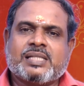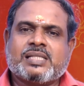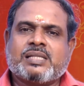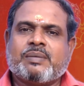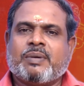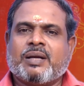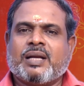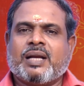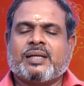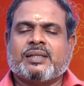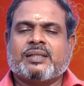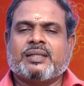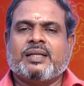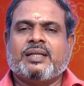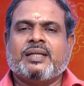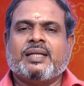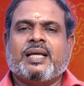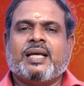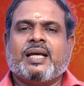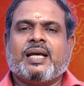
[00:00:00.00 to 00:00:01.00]

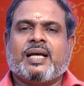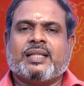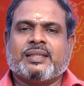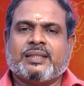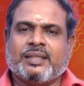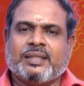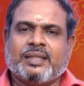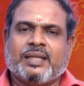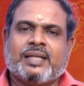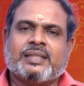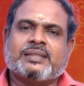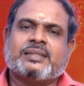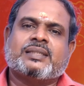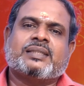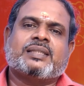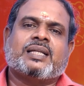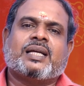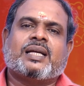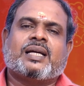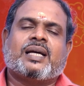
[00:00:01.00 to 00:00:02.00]
சந்திராஷ்டம நாட்களில்
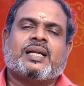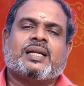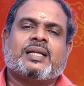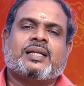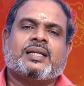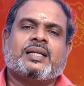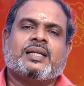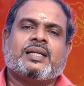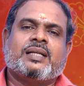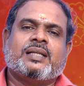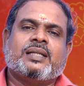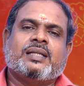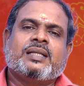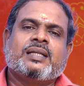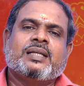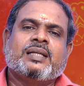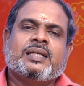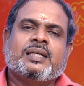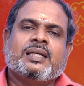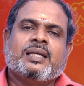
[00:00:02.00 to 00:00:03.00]
அந்தந்த
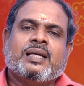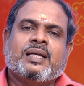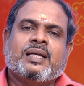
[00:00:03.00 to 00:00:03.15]
நட்சத்திரக்காரர்கள்